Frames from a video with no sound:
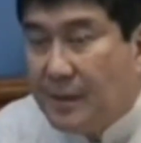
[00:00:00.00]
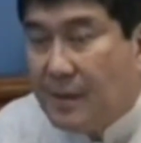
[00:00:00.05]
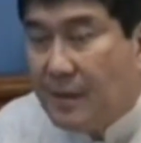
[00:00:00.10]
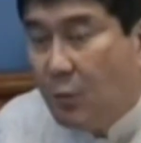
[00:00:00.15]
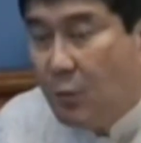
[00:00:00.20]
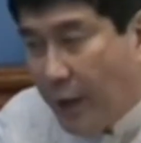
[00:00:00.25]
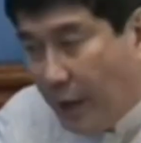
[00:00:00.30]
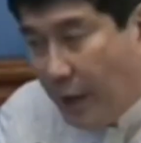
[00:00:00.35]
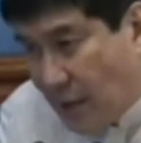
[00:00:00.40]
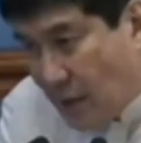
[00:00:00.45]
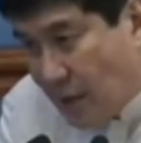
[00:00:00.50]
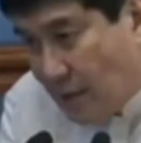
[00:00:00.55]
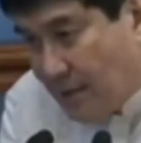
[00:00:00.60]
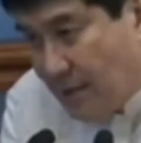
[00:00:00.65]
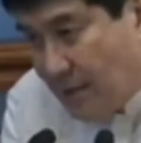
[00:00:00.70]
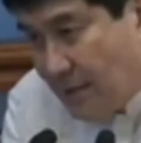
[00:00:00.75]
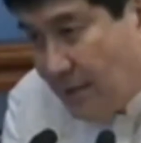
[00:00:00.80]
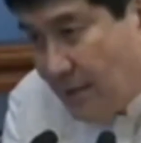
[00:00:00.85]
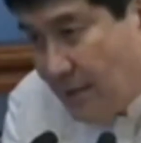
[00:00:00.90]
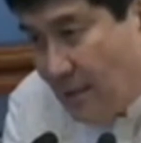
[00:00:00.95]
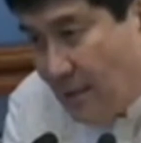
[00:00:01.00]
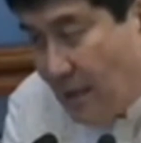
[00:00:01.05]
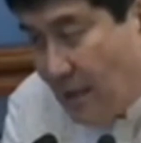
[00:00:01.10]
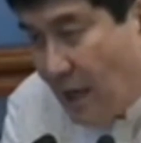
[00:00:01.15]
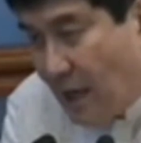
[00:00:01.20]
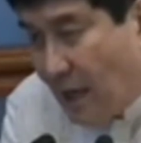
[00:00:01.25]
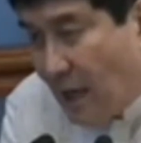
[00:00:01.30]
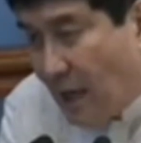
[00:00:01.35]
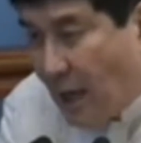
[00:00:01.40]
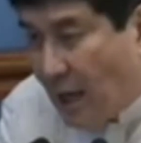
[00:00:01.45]
Well,
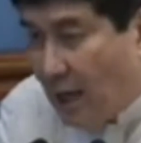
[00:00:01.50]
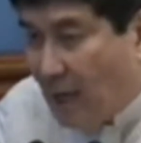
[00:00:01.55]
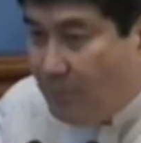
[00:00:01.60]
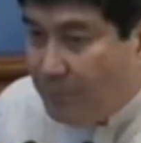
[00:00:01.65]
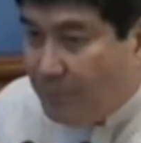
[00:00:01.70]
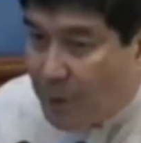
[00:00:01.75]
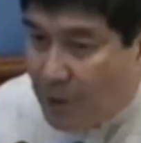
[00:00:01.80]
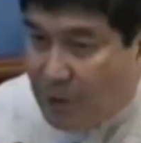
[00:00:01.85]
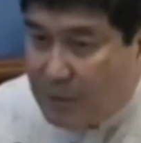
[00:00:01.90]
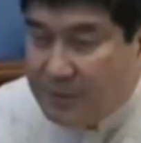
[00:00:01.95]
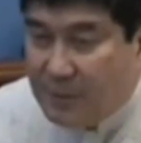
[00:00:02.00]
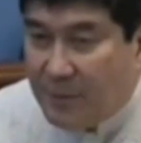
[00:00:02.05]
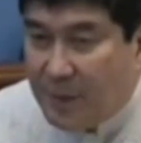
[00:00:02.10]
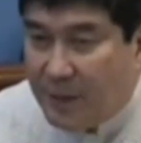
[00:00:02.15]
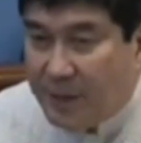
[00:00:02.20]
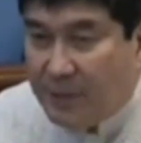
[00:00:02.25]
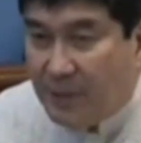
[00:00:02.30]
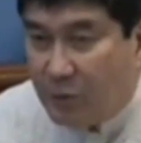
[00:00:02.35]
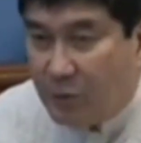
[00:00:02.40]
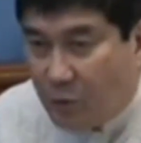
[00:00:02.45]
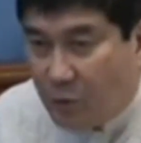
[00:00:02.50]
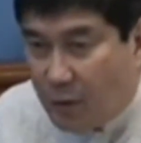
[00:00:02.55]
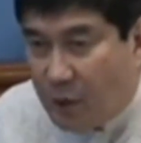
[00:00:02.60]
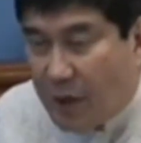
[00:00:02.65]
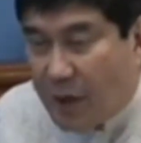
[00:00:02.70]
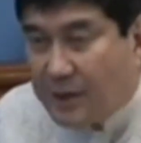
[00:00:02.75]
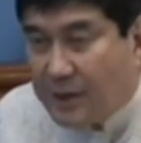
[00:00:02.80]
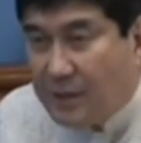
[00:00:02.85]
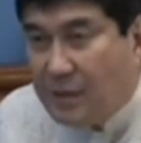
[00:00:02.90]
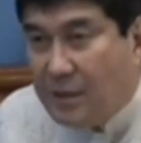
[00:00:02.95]
alam po na mga
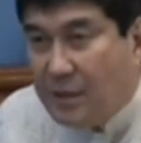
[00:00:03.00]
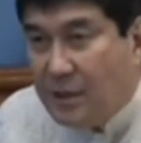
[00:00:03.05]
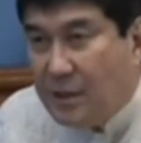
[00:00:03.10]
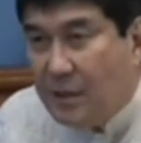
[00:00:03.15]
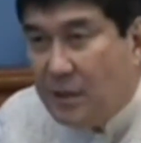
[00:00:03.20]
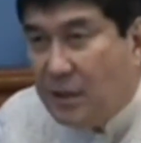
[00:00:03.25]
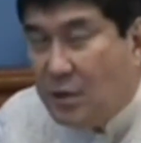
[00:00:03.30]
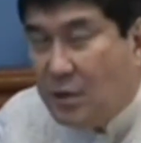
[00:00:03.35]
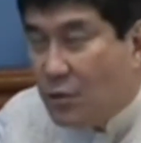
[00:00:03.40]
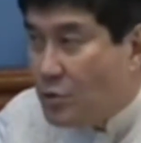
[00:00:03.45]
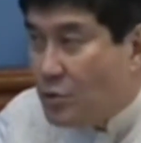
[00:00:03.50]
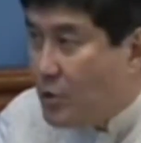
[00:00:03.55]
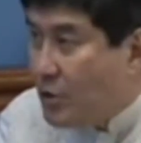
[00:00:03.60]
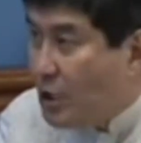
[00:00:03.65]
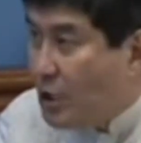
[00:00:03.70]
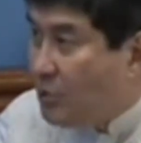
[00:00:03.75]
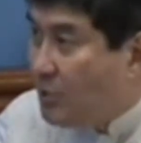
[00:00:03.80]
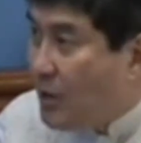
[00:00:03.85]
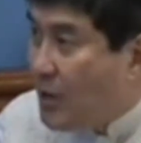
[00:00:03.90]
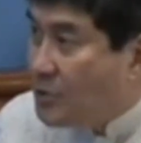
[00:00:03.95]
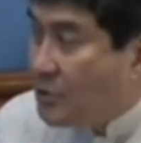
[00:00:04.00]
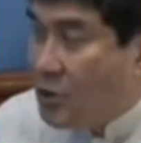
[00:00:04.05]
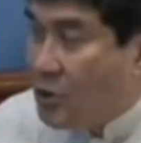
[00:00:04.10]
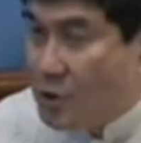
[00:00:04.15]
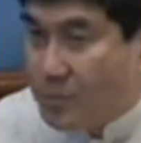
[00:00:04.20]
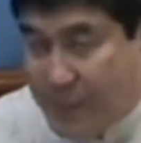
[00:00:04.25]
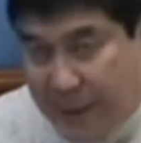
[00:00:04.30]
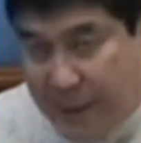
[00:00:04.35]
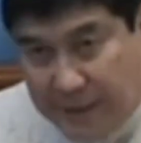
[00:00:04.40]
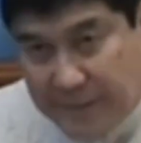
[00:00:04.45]
kinukulan kung sino mga
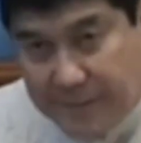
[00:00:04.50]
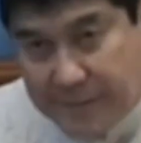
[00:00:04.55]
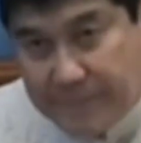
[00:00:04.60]
suspect.